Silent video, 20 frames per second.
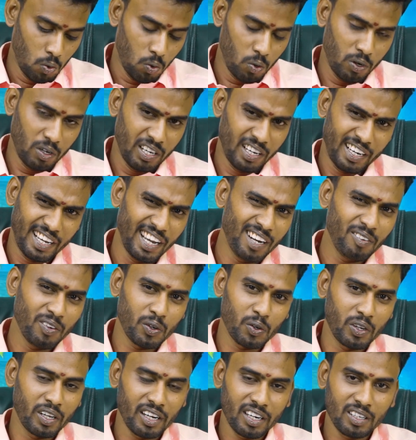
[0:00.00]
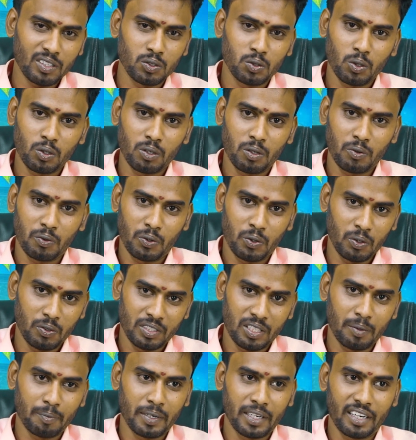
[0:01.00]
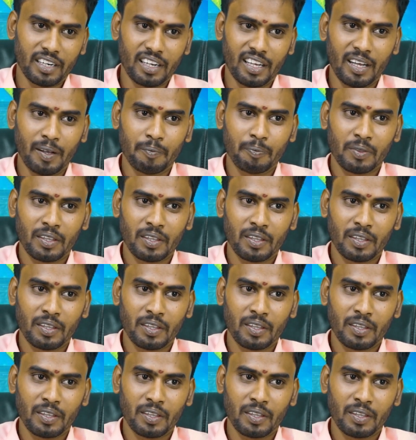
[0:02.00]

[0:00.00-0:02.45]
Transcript: ஒரு கேள்விக்குறியான ஜோ ஒரு விஷயம் என்னென்னா